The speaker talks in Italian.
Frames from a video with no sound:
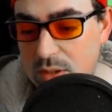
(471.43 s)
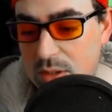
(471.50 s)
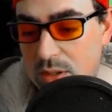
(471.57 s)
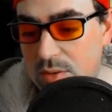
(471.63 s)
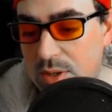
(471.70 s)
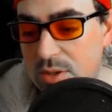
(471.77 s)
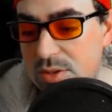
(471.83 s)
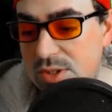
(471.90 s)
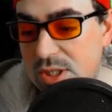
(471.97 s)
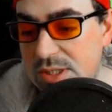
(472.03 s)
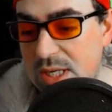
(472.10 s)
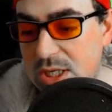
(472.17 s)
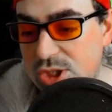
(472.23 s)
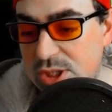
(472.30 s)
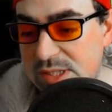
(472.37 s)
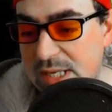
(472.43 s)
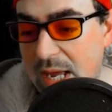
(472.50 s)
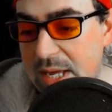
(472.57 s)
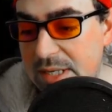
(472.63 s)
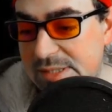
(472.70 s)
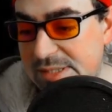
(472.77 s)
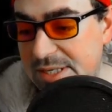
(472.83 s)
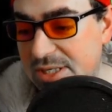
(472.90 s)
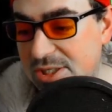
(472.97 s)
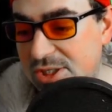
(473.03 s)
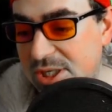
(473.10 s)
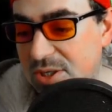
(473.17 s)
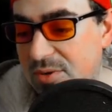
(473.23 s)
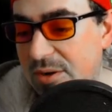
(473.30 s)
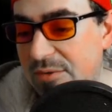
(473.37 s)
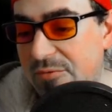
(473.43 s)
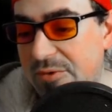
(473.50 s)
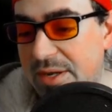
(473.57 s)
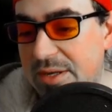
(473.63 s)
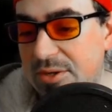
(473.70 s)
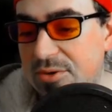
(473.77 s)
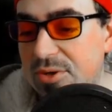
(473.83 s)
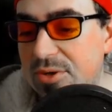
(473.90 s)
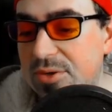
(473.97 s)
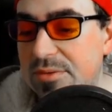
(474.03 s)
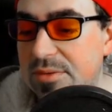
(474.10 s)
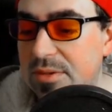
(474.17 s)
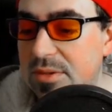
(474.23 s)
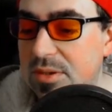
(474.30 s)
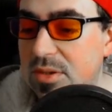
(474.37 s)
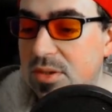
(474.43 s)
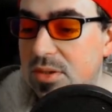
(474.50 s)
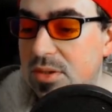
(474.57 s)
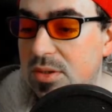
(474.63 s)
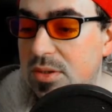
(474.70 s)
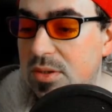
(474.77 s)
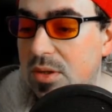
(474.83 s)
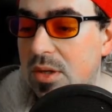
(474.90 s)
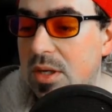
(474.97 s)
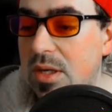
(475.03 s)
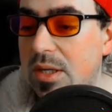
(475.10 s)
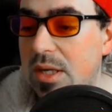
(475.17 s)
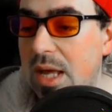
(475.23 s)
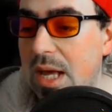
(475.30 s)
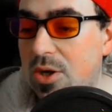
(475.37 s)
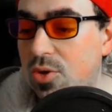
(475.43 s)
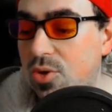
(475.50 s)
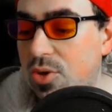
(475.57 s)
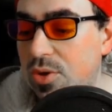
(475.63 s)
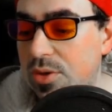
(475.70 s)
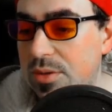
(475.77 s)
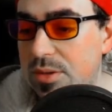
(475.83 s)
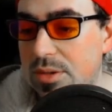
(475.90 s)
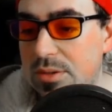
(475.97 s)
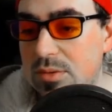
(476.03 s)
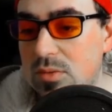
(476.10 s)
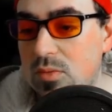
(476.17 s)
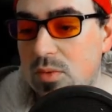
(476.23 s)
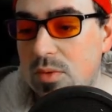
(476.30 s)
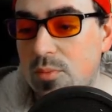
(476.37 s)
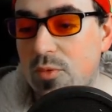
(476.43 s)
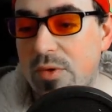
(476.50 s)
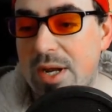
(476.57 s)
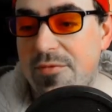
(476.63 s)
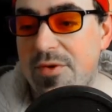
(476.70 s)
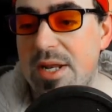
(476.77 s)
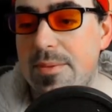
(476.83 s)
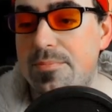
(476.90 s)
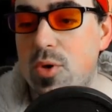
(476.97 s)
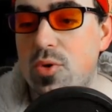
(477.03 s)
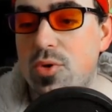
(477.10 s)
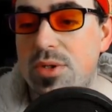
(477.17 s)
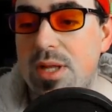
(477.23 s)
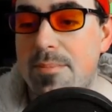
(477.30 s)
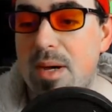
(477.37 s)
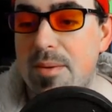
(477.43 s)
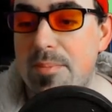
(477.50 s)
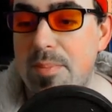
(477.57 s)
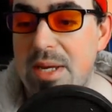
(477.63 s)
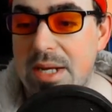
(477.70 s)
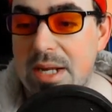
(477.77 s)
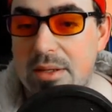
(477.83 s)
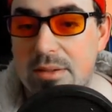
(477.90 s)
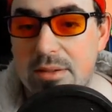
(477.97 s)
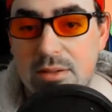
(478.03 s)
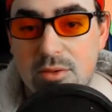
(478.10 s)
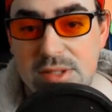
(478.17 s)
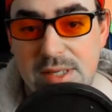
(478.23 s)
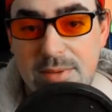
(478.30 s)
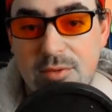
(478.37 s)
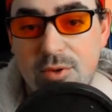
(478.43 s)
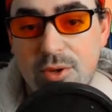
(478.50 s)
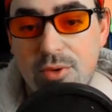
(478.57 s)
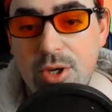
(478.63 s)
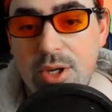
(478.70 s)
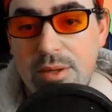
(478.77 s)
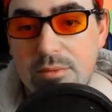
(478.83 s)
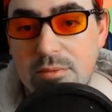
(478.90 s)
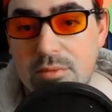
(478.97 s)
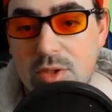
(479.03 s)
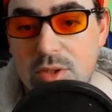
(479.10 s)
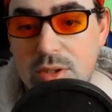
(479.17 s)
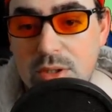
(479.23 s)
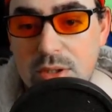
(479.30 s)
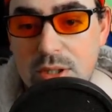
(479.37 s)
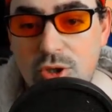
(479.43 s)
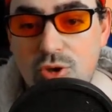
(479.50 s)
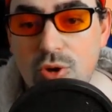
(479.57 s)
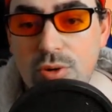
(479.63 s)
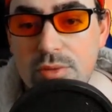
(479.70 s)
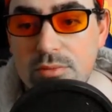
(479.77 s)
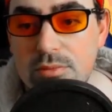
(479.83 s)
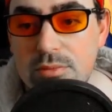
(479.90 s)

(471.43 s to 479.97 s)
Allora, non so se la cesta... Eh sì che c'è ancora il frencolo. Eccolo. Tu fa una fine brutta e barbina. Lo sapevo io. Eh! E tu?